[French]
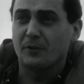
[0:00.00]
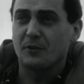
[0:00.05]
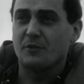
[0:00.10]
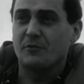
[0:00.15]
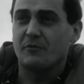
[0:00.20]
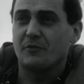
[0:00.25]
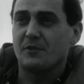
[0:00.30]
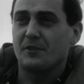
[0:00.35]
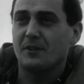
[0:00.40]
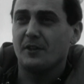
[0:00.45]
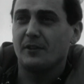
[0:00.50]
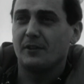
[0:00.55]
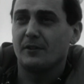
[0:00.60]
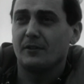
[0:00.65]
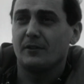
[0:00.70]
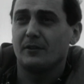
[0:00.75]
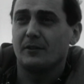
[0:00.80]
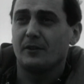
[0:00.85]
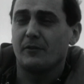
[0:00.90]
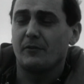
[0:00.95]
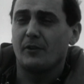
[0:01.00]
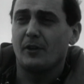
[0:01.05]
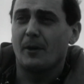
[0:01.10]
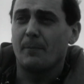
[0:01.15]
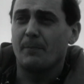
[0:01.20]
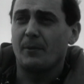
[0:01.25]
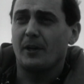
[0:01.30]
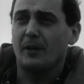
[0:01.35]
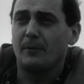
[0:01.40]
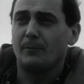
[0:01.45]
euh, que je faisais n'avaient
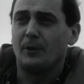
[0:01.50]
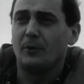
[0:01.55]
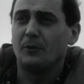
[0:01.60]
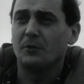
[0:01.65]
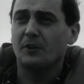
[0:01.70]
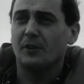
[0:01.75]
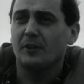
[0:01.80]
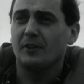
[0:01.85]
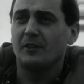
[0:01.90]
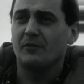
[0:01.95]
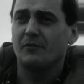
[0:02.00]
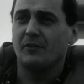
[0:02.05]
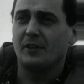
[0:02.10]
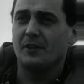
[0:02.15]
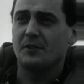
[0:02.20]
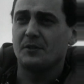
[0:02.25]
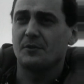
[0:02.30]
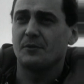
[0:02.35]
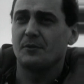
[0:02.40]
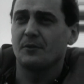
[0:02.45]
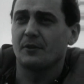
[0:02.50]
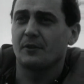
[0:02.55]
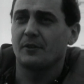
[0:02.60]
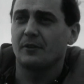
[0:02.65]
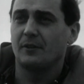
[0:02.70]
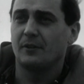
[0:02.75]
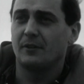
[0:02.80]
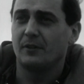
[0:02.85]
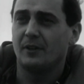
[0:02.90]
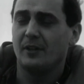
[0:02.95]
apparemment aucun effet sur
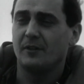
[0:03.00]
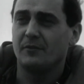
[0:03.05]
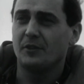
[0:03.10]
euh,